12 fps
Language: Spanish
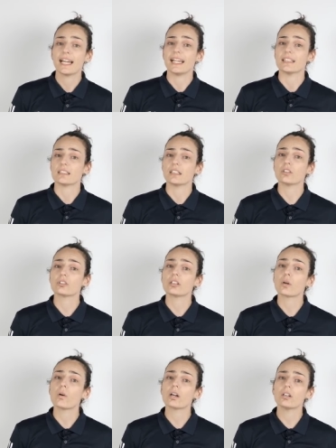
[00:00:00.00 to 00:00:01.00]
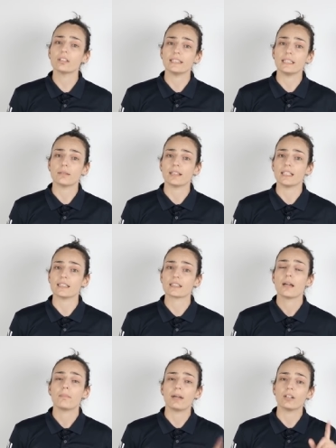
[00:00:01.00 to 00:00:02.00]
estilos de juego y
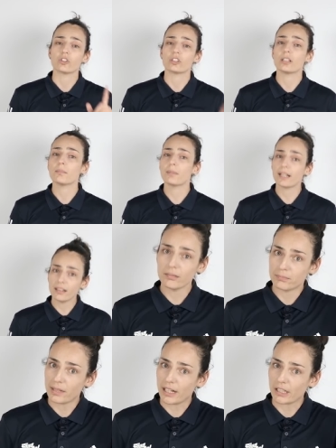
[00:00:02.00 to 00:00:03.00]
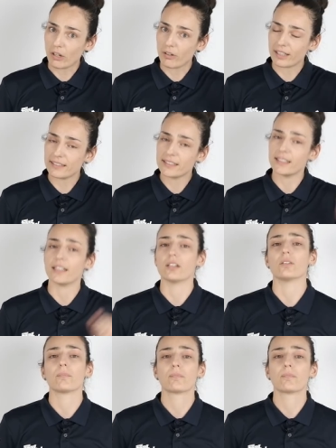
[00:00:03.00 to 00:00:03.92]
niveles, pero siempre para que ahorréis dinero.